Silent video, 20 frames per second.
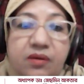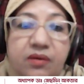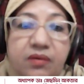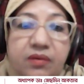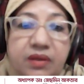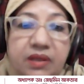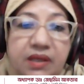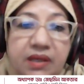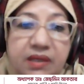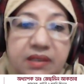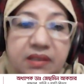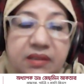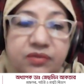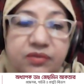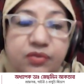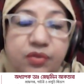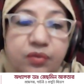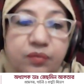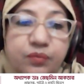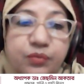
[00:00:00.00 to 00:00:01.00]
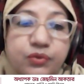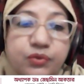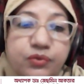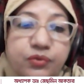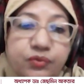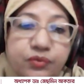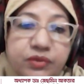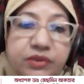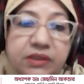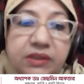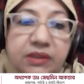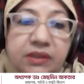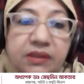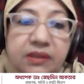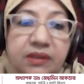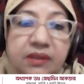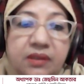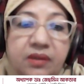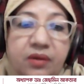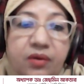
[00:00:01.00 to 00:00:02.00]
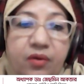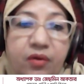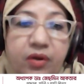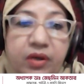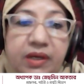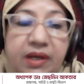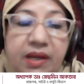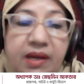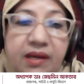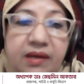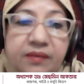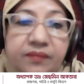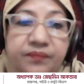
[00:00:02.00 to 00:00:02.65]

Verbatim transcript: অনেকখানি জন্ম ত্রুটি হয় না